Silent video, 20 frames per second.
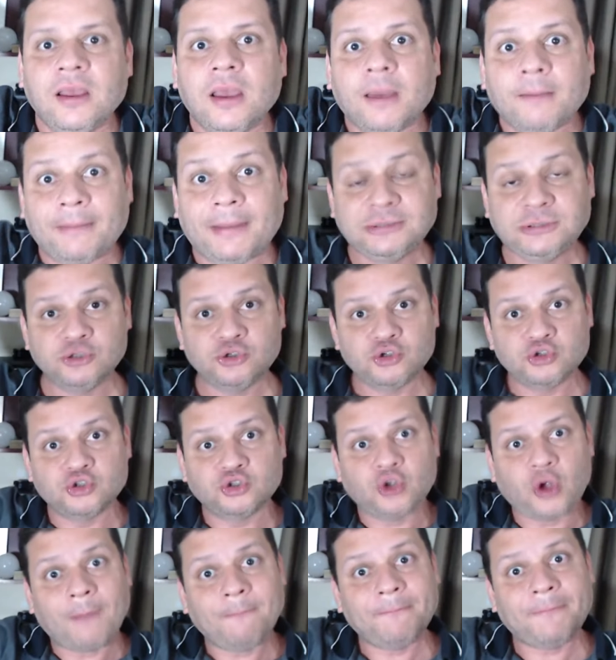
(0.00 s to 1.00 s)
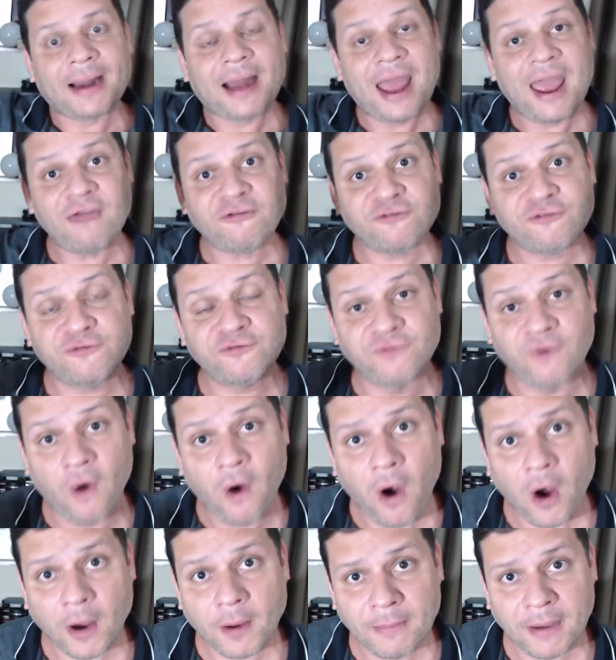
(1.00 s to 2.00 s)
mas isso só para
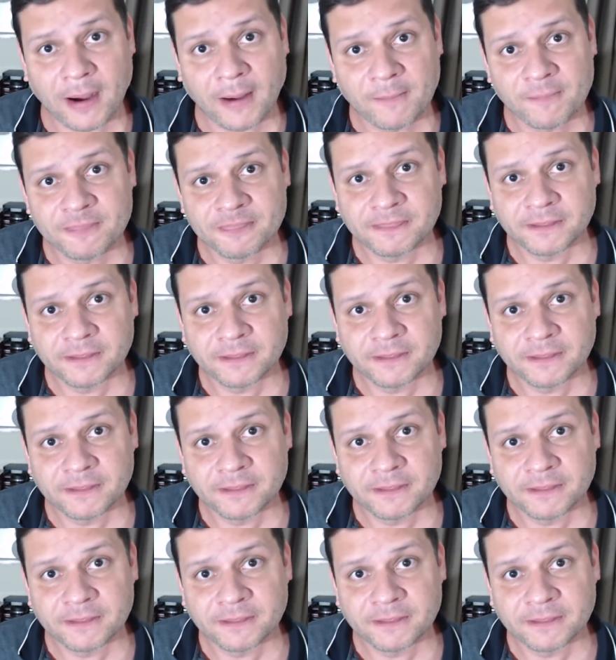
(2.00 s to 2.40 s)
reforma.